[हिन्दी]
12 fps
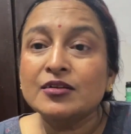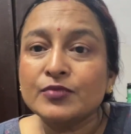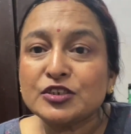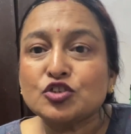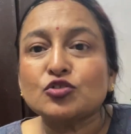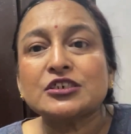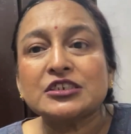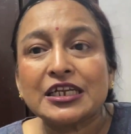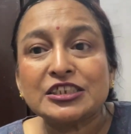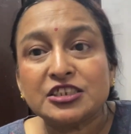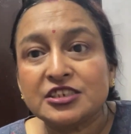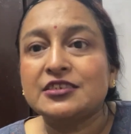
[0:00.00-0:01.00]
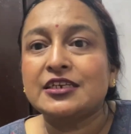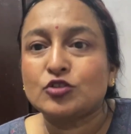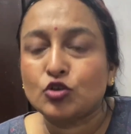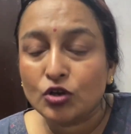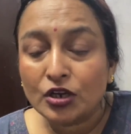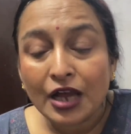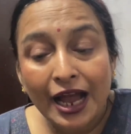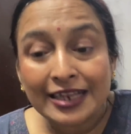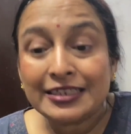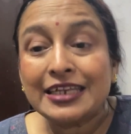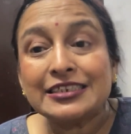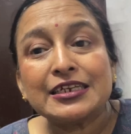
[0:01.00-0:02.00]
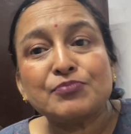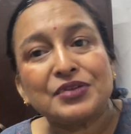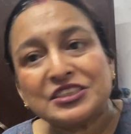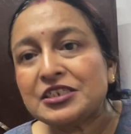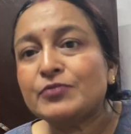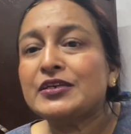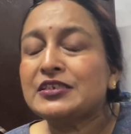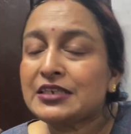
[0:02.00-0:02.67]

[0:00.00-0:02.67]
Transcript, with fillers: बच्चों के साथ जीने दो अनिता जी क्योंकि बच्चे भी